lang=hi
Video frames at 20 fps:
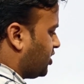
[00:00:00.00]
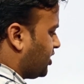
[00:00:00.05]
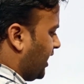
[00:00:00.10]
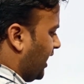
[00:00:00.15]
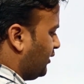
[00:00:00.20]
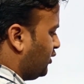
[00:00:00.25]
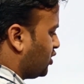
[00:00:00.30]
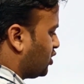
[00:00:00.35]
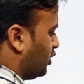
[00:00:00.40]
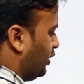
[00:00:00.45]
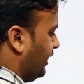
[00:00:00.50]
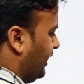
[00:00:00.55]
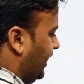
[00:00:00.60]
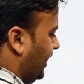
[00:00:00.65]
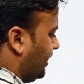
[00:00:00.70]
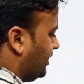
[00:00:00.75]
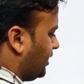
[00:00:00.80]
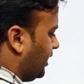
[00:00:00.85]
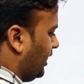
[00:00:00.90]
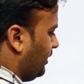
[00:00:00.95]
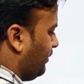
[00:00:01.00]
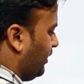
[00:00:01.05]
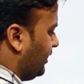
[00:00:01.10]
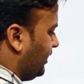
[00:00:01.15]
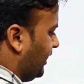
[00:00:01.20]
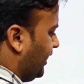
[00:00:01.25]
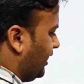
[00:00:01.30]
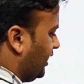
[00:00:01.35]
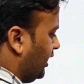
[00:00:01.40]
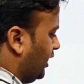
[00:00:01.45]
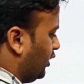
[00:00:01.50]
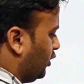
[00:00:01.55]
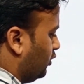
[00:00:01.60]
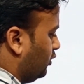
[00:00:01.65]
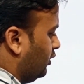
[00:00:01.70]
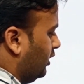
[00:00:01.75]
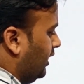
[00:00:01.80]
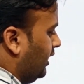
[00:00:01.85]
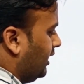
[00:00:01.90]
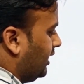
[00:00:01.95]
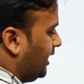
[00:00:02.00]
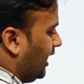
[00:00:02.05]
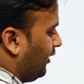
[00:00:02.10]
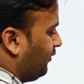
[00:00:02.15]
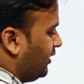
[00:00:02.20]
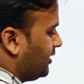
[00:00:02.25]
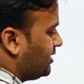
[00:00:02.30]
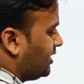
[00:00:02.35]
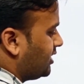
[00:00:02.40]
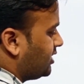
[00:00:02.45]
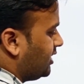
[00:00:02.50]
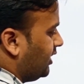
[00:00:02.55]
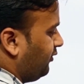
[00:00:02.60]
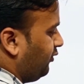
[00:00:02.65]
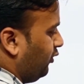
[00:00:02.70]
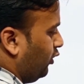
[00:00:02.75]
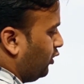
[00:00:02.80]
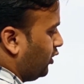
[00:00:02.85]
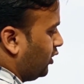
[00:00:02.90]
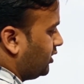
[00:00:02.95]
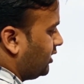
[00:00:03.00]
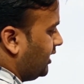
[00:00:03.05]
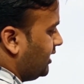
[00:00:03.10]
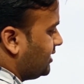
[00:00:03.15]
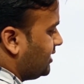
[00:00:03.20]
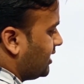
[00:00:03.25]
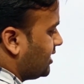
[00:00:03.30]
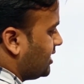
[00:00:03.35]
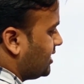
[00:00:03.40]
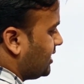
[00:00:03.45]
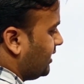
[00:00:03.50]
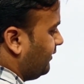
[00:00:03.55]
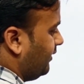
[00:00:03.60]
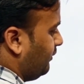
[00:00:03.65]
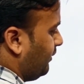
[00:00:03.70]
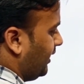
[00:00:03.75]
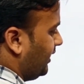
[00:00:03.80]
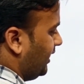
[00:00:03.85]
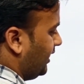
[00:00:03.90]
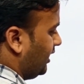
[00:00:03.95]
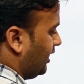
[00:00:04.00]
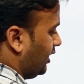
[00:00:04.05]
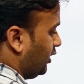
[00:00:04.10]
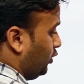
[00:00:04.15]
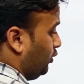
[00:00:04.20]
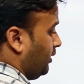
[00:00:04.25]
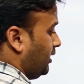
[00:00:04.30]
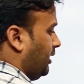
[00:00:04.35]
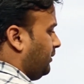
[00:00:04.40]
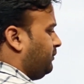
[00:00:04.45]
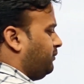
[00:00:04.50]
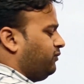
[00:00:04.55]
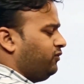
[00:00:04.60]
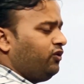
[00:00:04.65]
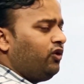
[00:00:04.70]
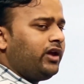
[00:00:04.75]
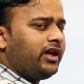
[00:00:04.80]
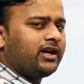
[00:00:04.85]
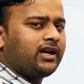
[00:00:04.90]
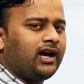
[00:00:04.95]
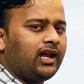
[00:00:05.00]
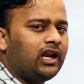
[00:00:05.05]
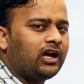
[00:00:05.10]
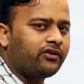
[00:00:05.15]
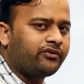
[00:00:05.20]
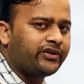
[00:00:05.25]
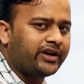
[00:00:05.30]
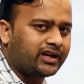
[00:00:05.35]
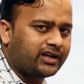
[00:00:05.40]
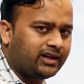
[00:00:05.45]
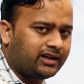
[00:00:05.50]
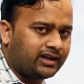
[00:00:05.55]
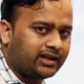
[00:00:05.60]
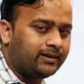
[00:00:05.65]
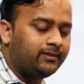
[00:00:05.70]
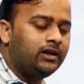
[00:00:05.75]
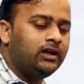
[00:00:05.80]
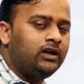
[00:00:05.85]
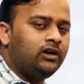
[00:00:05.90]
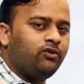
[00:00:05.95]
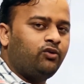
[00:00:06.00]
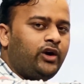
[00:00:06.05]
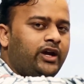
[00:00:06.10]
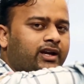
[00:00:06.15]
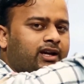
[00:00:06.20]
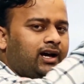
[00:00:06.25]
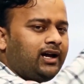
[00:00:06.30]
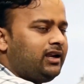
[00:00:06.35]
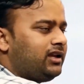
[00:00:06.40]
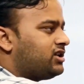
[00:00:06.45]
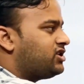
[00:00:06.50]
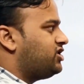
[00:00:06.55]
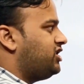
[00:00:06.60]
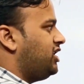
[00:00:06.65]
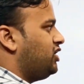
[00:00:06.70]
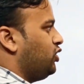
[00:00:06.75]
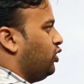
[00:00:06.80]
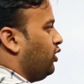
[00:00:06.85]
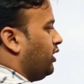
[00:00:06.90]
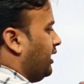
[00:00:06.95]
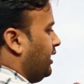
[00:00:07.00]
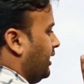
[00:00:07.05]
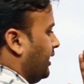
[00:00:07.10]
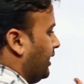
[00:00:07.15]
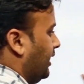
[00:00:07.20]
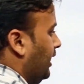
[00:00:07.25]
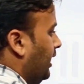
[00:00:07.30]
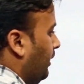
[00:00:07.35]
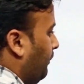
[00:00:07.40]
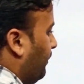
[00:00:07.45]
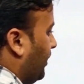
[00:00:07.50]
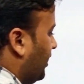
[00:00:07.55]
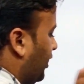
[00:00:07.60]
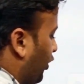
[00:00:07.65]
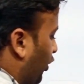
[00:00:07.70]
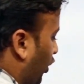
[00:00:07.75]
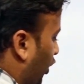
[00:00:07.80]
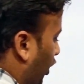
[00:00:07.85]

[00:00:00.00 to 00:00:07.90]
मैं शायद उसको 8 3 बाई एट लिखूं या फिर 64 और 367 बाई एट लिखूं मतलब वो एक अलग फैक्टर है वो एक अलग चीज हो गई है पर